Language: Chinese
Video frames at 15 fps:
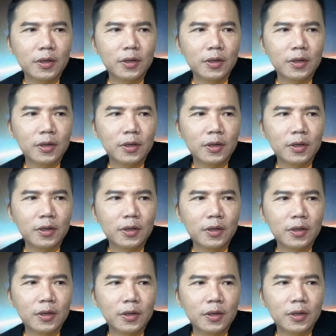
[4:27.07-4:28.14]
它可
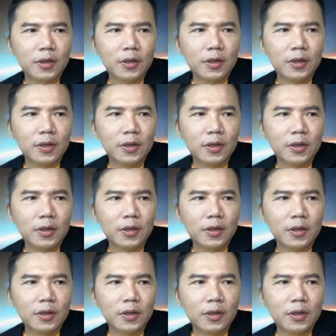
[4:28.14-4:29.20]
能是来自
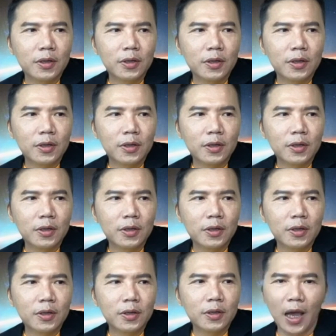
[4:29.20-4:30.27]
鸡只，也有可
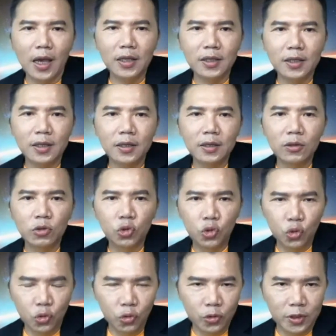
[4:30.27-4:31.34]
能是来自
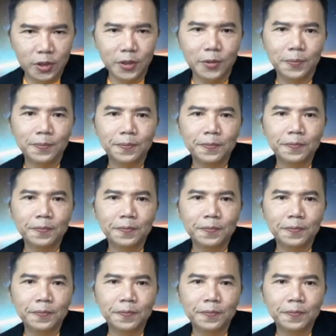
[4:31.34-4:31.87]
猪只，